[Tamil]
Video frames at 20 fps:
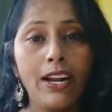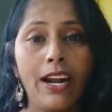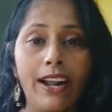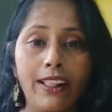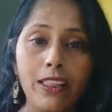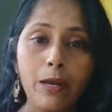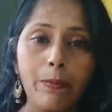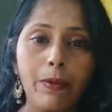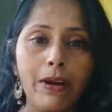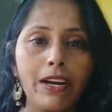
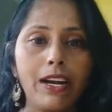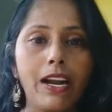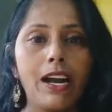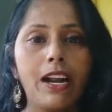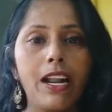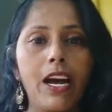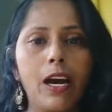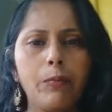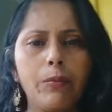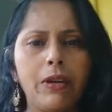
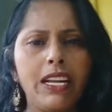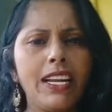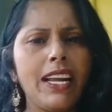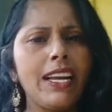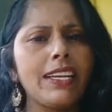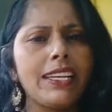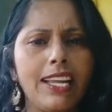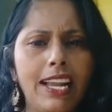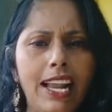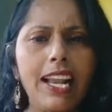நடத்தப்படுறாங்களா அப்படின்னா
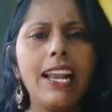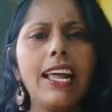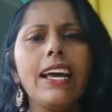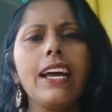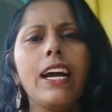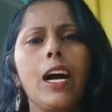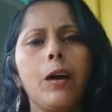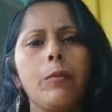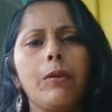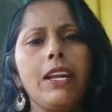இல்லை
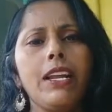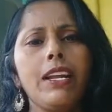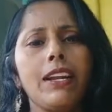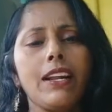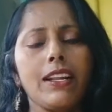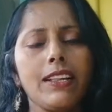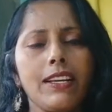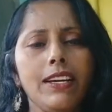அப்படின்றத